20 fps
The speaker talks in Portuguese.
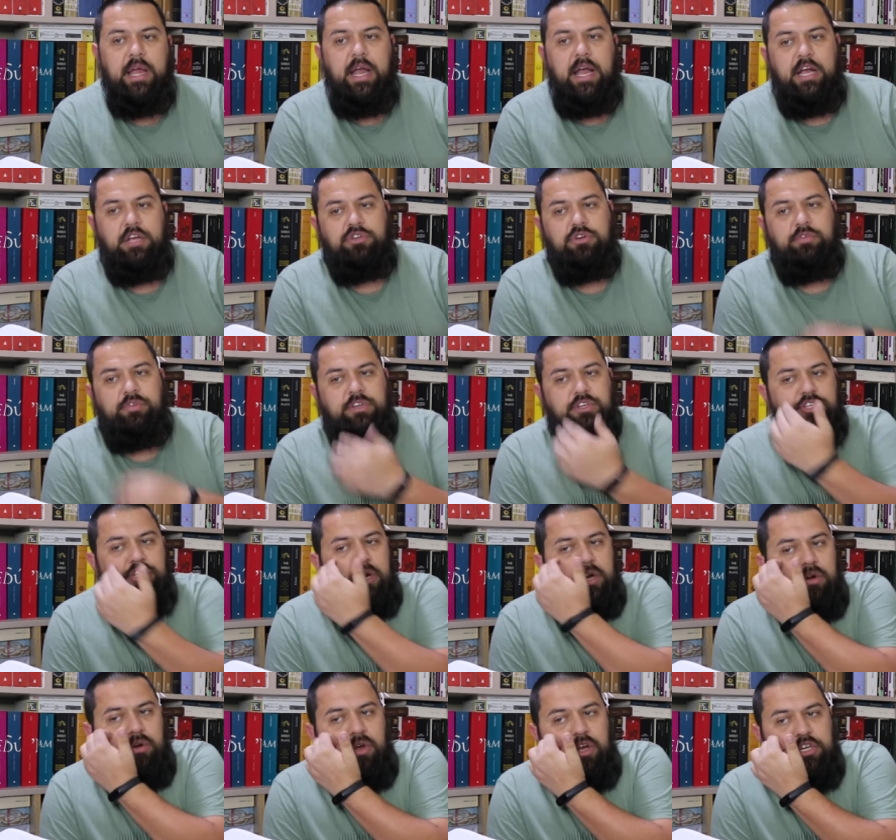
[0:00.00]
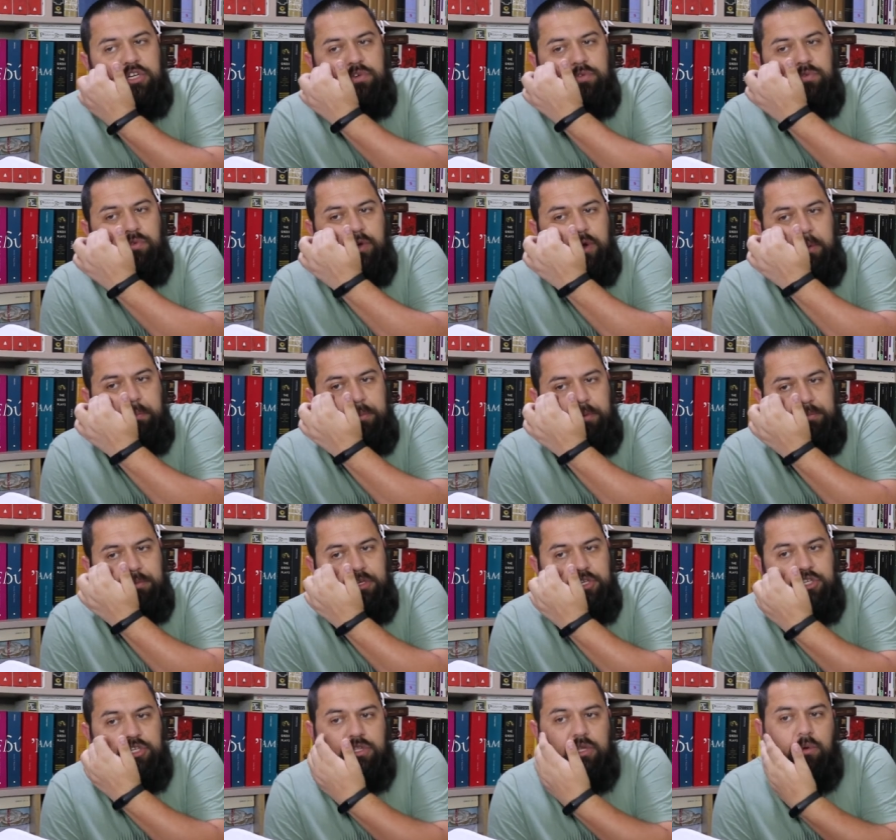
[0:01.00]
a jovem Charlotte, fora
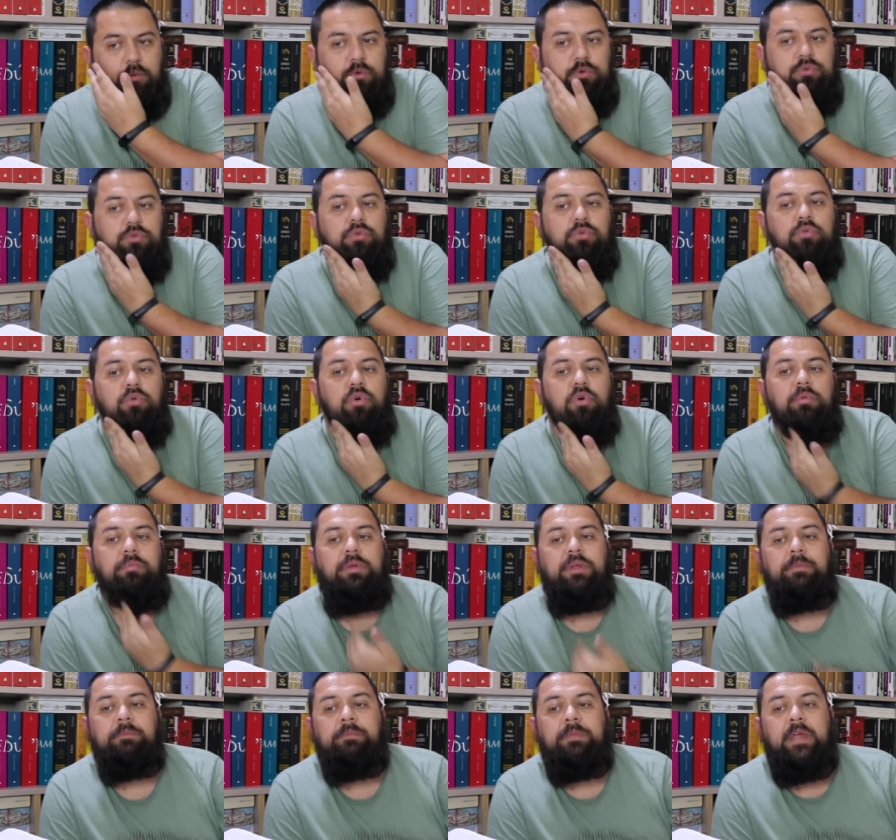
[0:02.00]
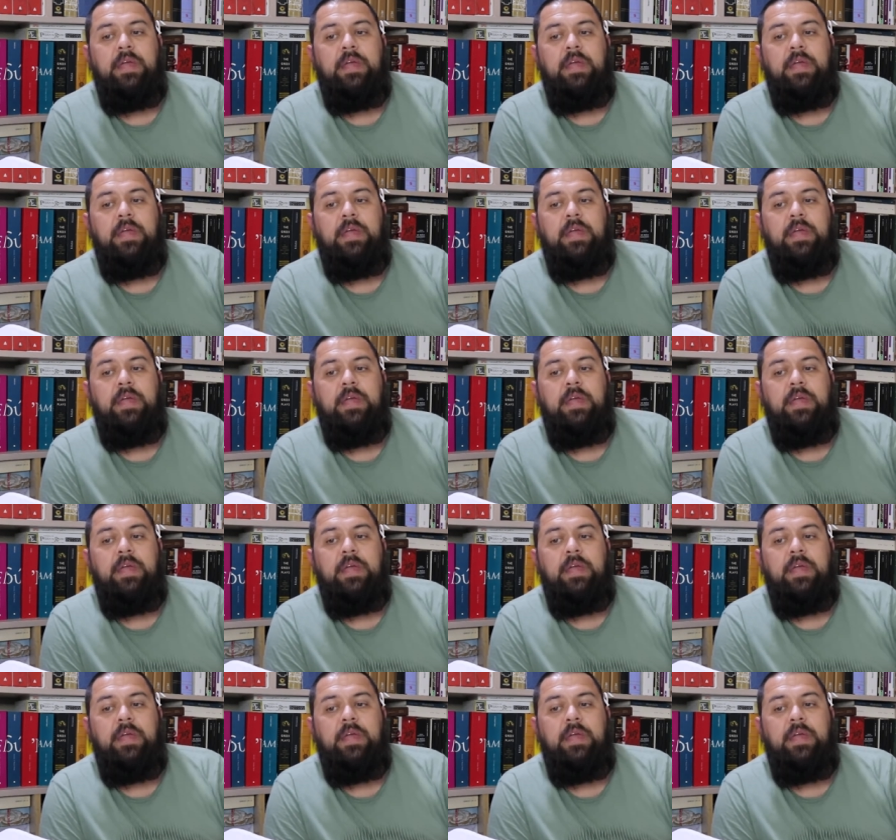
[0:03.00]
prometida a outro homem.